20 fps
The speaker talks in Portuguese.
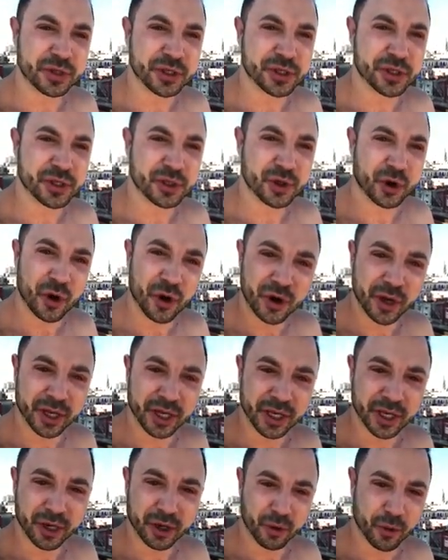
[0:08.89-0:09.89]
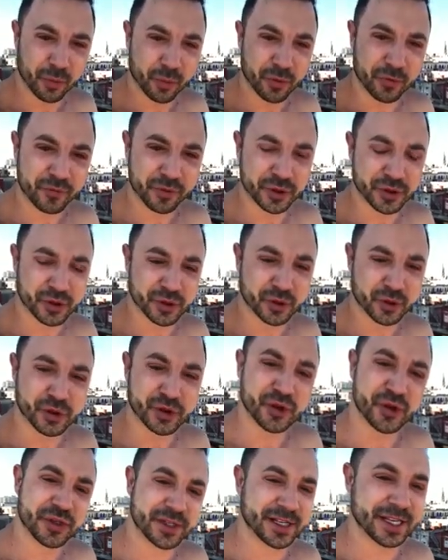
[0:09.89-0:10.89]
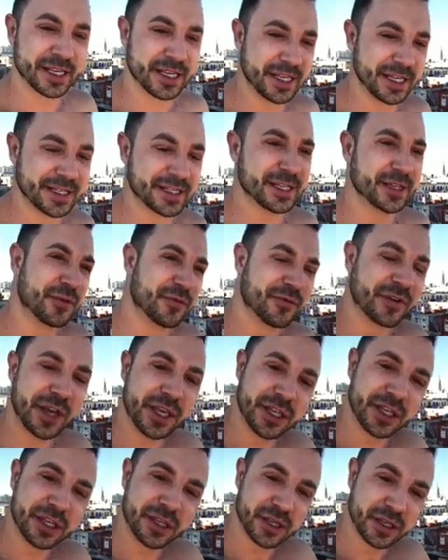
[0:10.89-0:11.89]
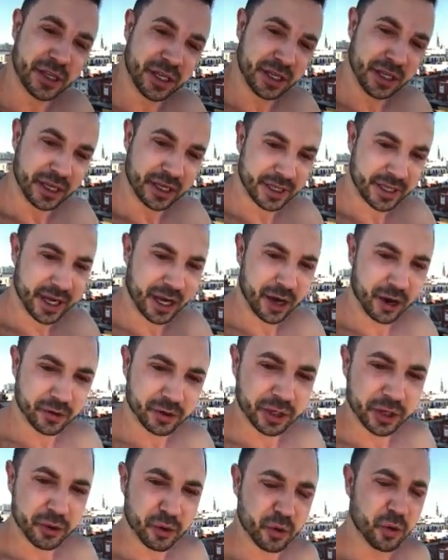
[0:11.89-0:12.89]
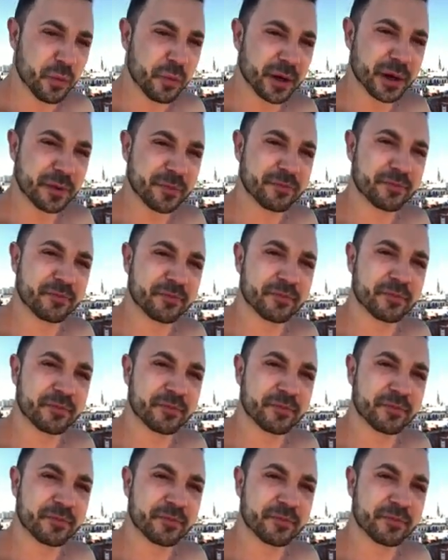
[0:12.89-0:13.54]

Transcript: de história ou professor socialista não vem dar aula em Cuba.